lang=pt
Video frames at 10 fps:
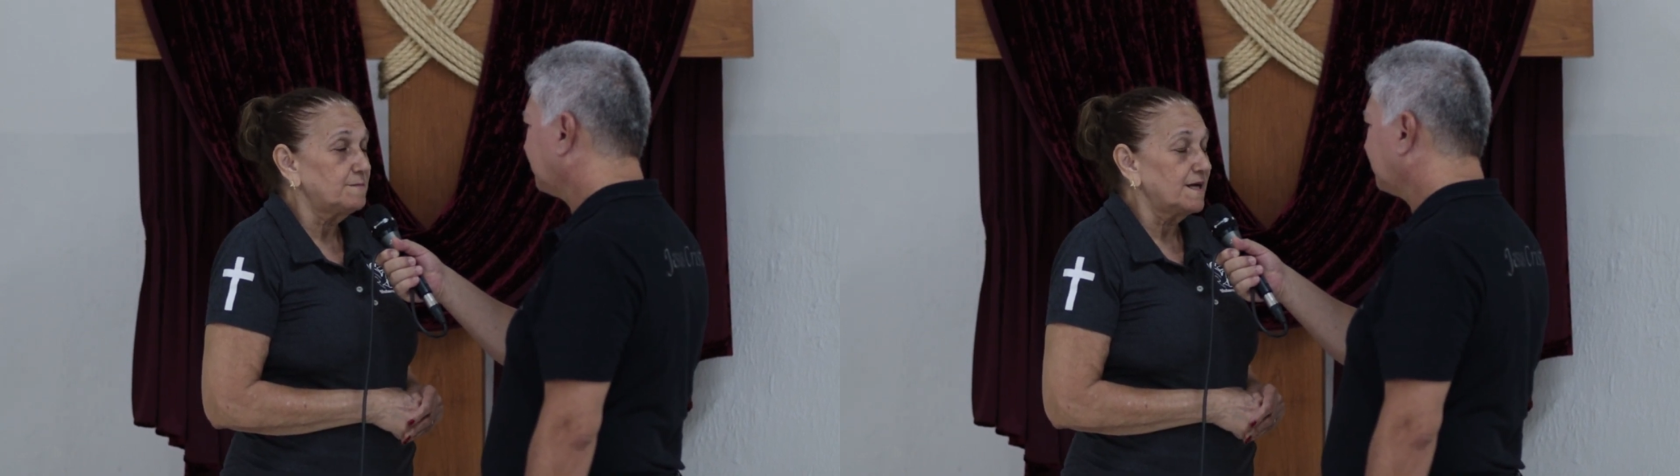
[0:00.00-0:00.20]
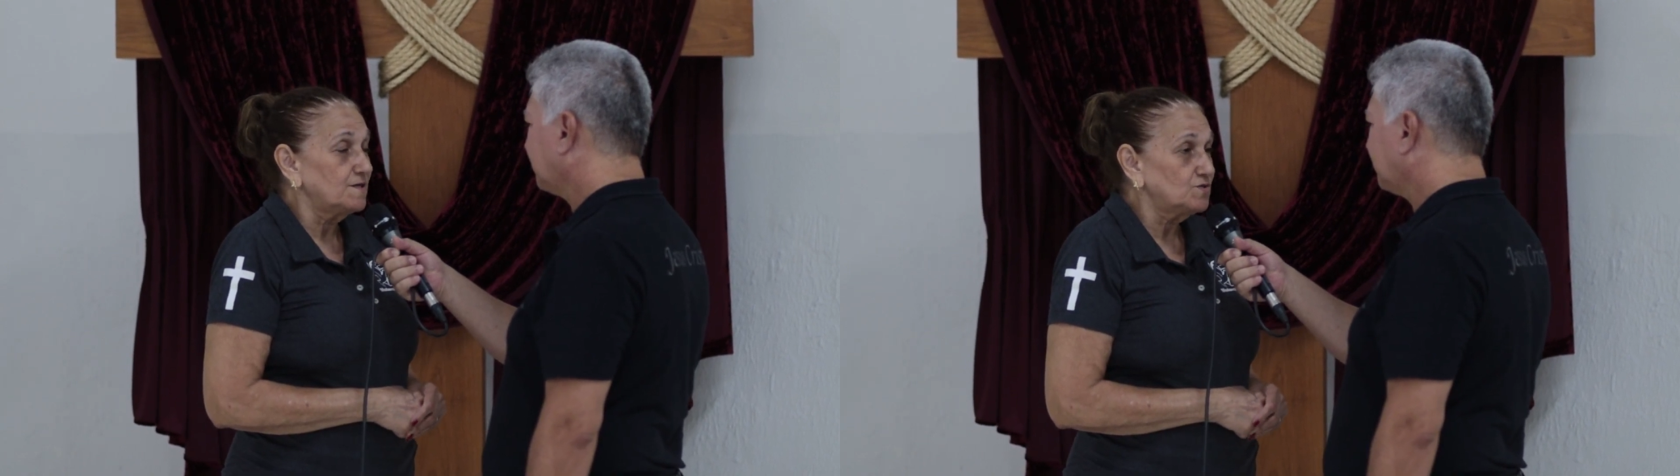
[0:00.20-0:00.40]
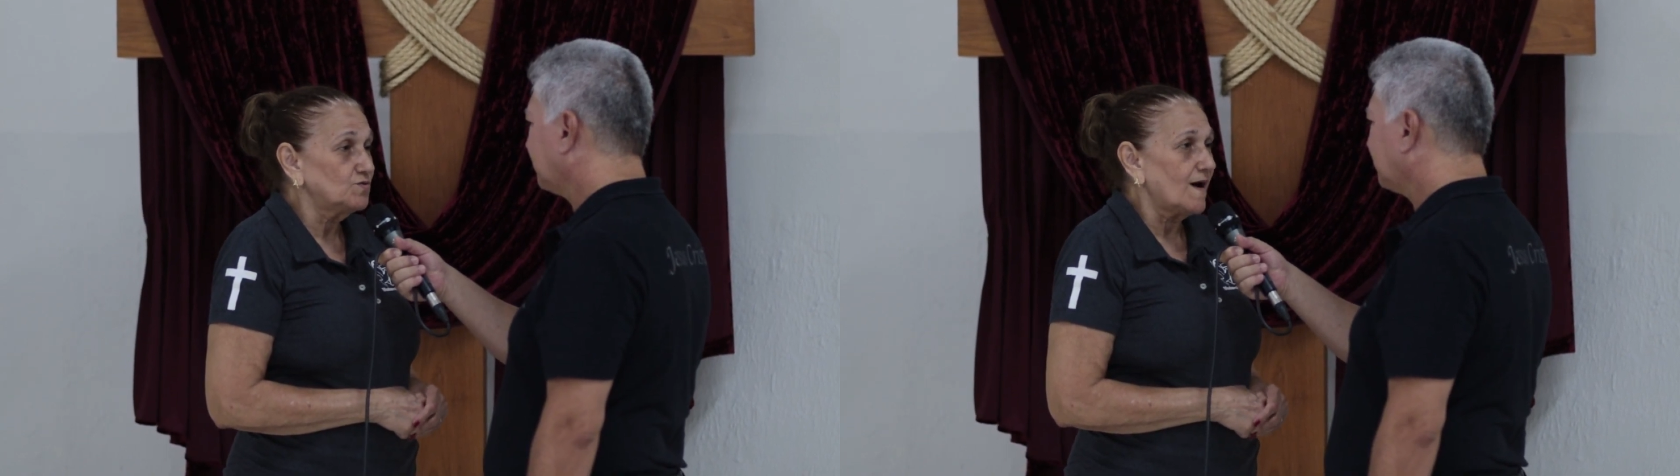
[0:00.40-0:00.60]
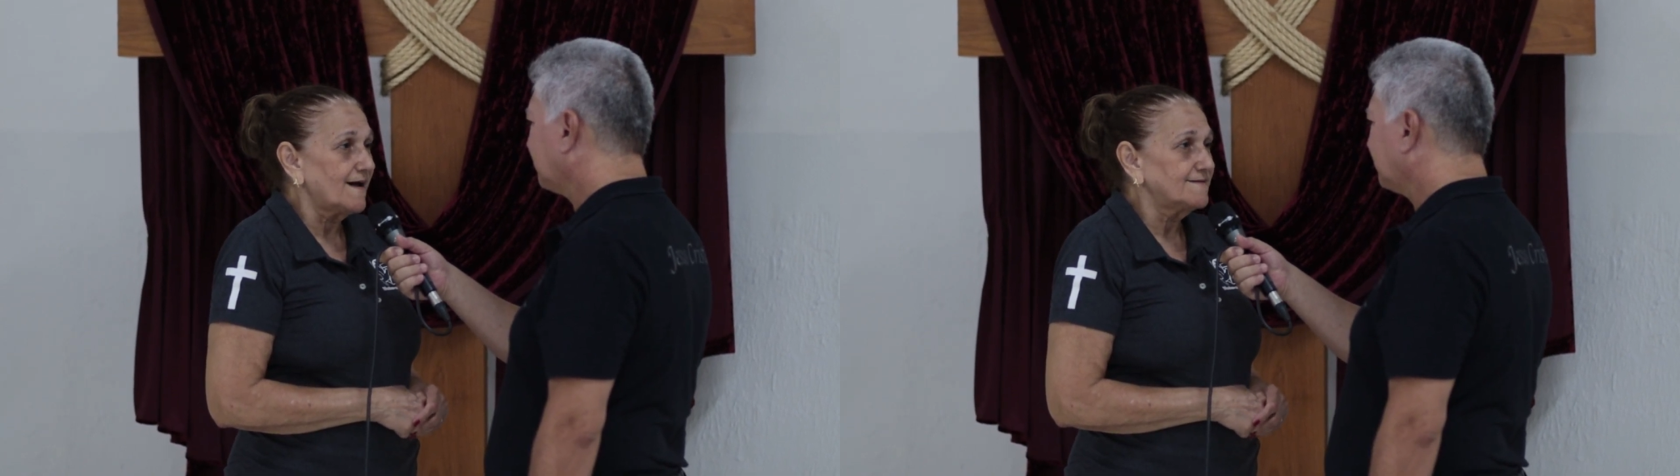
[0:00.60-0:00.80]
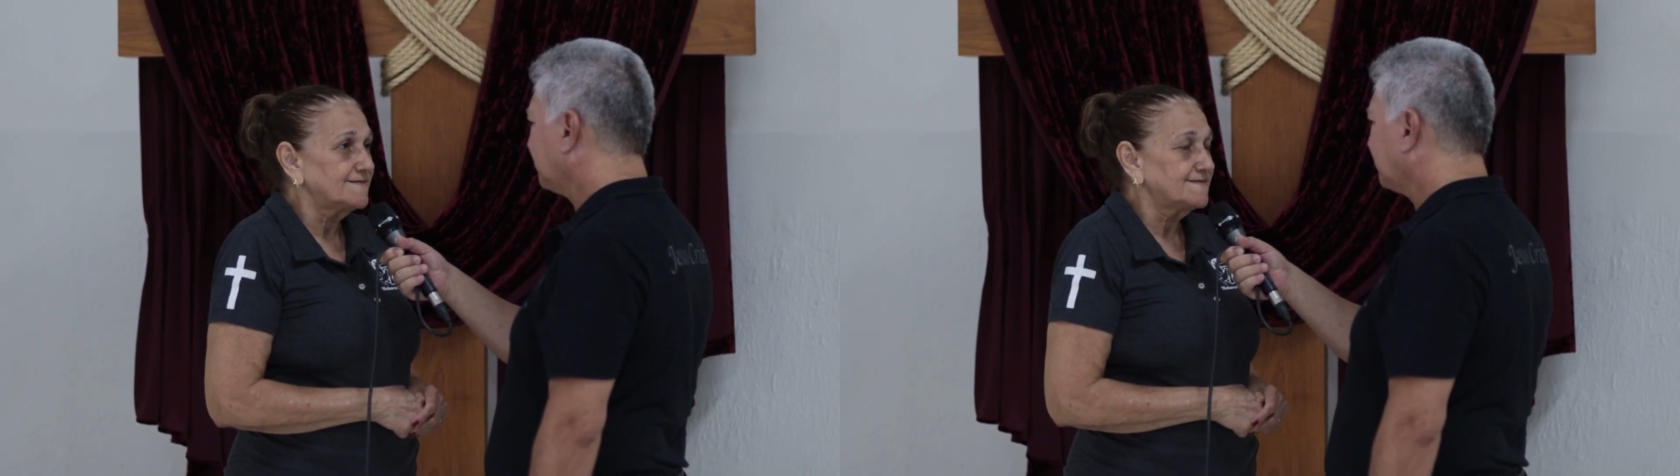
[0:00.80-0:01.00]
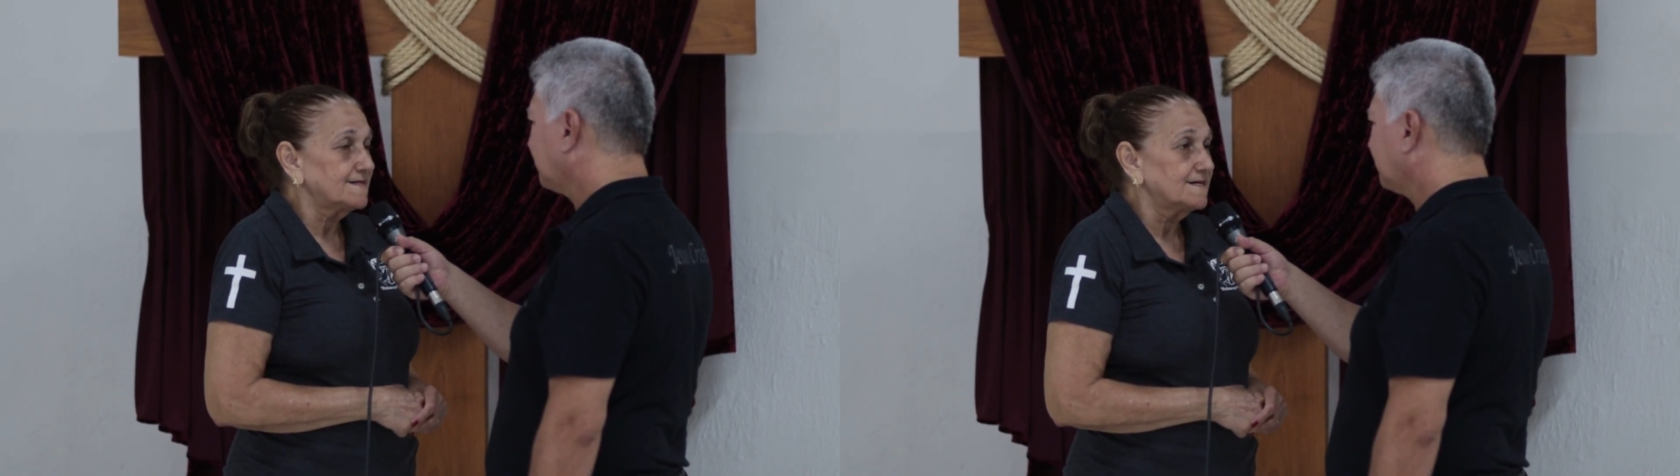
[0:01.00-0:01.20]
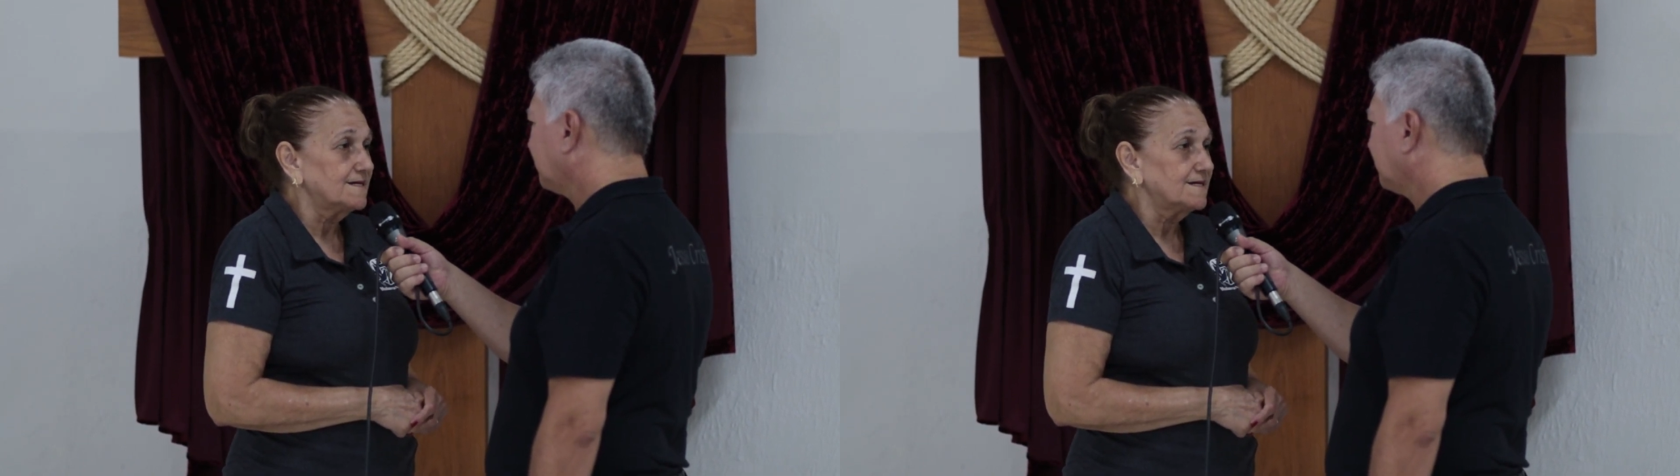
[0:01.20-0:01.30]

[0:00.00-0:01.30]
abençoado assim